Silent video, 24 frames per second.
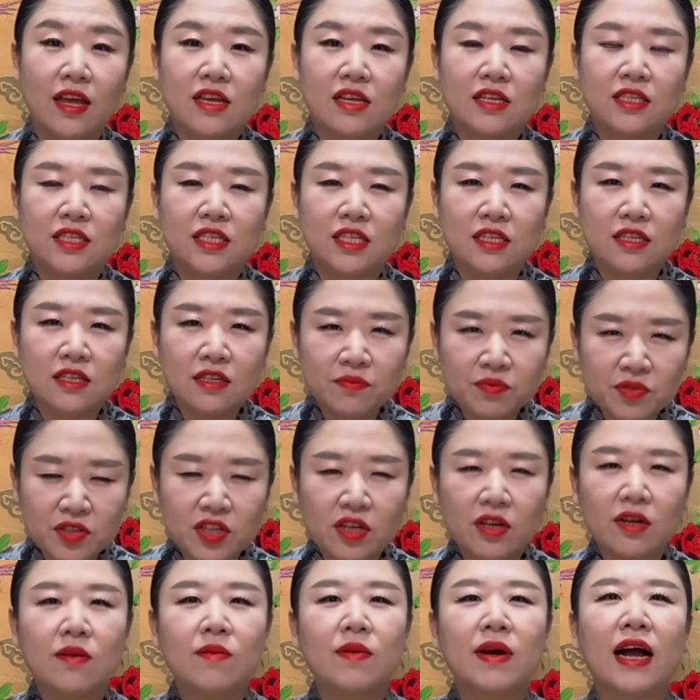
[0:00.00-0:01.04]

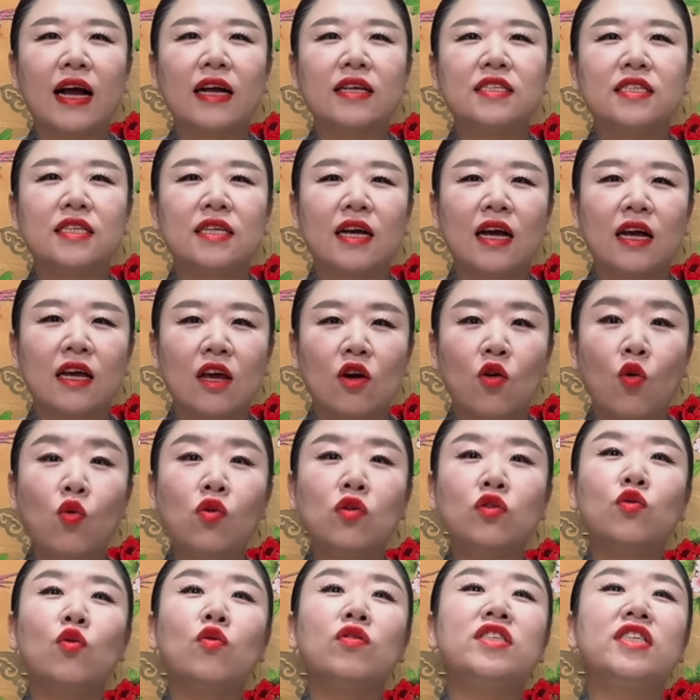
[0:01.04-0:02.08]
지금처럼 강직하게
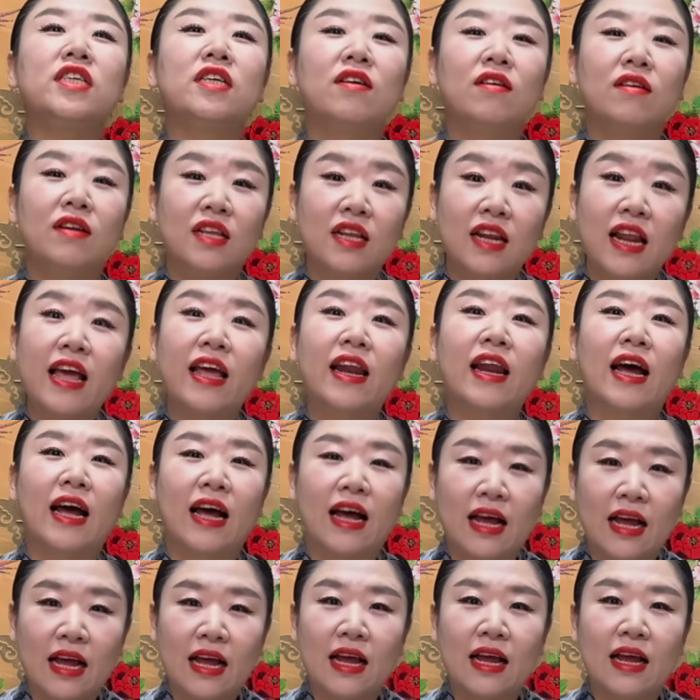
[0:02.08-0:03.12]
꼴통짓거리를
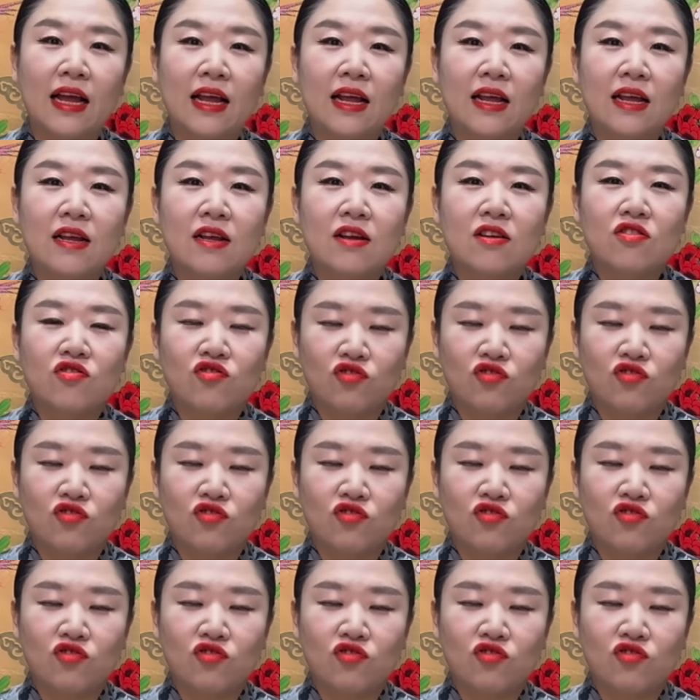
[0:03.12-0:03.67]
해라 어.